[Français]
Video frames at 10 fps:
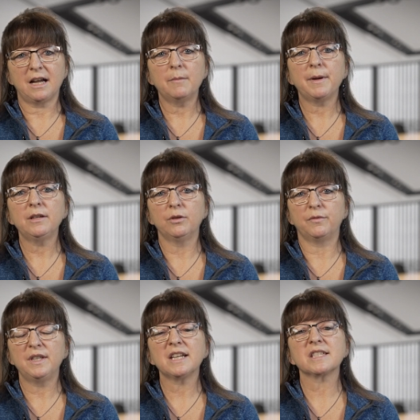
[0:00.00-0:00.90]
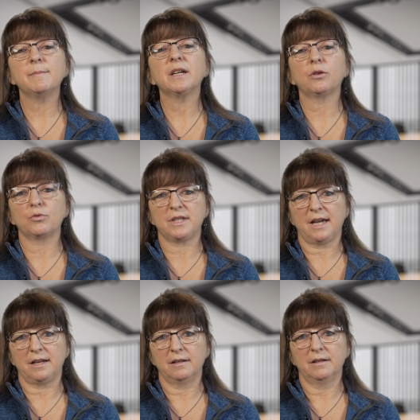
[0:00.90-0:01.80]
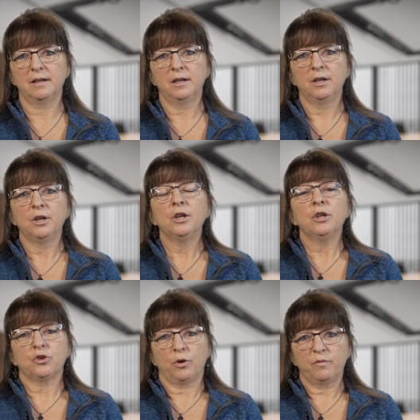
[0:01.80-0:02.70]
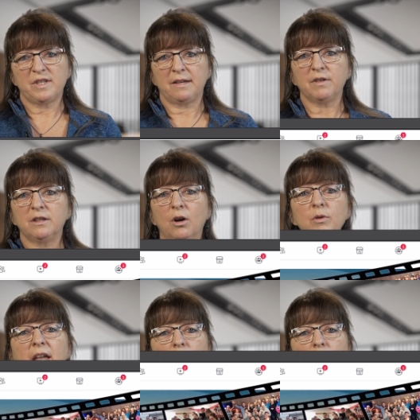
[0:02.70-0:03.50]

campagne de financement cruciale. Je vous invite donc